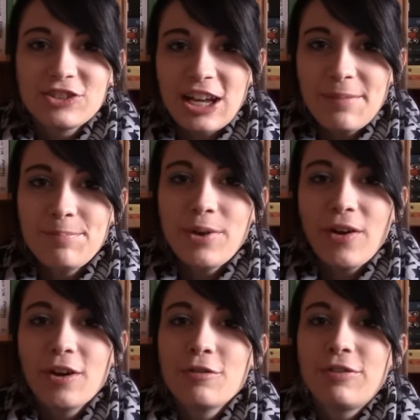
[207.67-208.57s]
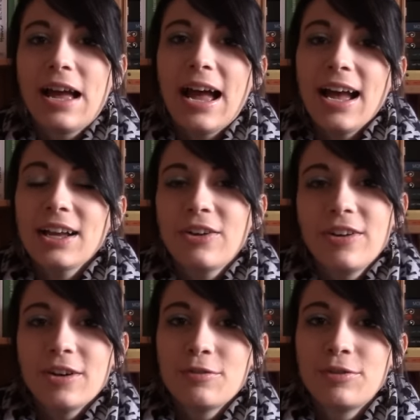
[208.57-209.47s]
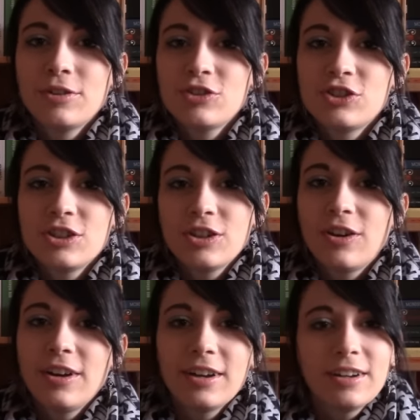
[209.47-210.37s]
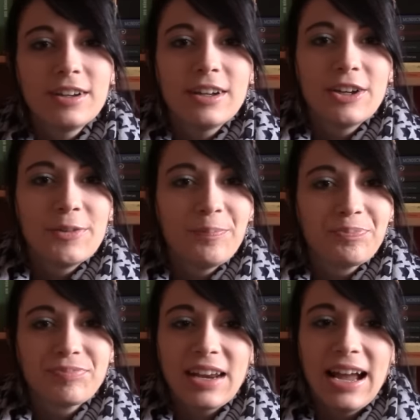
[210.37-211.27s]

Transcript: Schreibt mir eure Fragen, eure Wünsche, eure ähm,